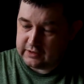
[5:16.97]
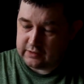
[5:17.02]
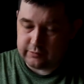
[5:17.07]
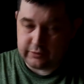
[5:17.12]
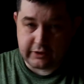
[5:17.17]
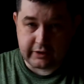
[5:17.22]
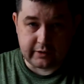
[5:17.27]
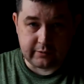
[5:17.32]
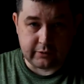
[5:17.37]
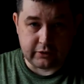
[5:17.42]

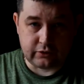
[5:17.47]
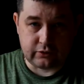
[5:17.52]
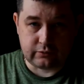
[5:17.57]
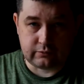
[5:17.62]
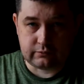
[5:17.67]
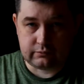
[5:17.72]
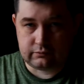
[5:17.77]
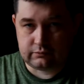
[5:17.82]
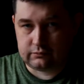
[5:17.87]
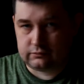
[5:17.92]
по аромату.
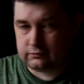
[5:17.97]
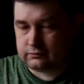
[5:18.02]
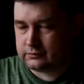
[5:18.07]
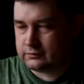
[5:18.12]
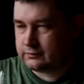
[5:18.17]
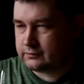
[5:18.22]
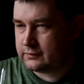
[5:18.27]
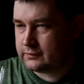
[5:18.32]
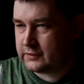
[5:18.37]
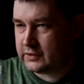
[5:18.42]

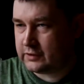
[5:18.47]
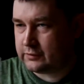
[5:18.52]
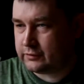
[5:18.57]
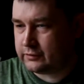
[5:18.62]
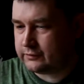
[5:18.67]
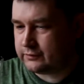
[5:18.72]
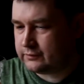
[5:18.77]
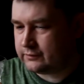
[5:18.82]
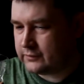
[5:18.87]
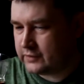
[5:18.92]
Давай
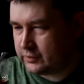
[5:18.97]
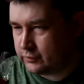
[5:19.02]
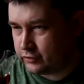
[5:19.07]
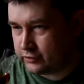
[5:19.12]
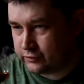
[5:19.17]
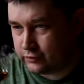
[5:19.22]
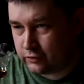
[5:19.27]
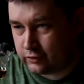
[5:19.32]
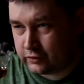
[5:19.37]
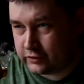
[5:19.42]
не
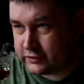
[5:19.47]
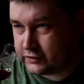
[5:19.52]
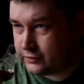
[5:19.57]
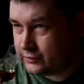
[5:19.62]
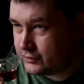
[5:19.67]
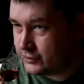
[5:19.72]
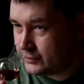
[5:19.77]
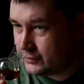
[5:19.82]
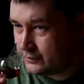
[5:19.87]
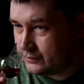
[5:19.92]
будем долго тянуть.